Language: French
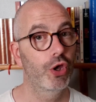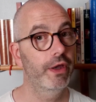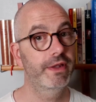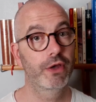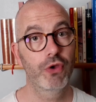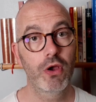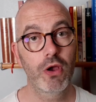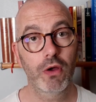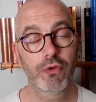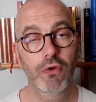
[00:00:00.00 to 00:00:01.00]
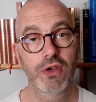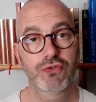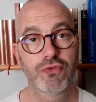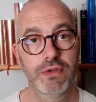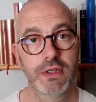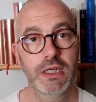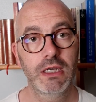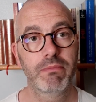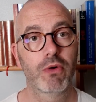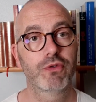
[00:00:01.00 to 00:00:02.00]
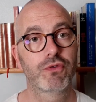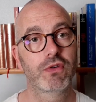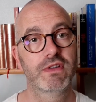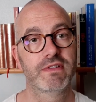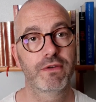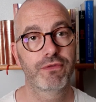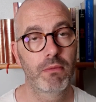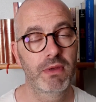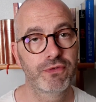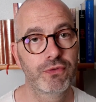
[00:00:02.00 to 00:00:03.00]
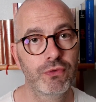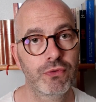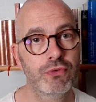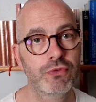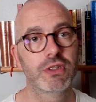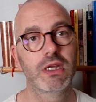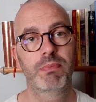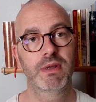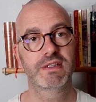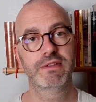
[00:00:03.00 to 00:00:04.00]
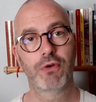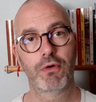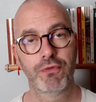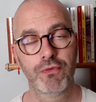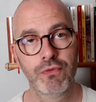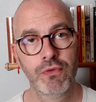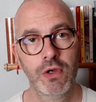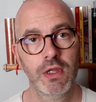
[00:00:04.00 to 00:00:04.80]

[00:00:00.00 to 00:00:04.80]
Et d'ailleurs, dans la journée, ben, on stocke des informations, il y en a plein qui s'en vont,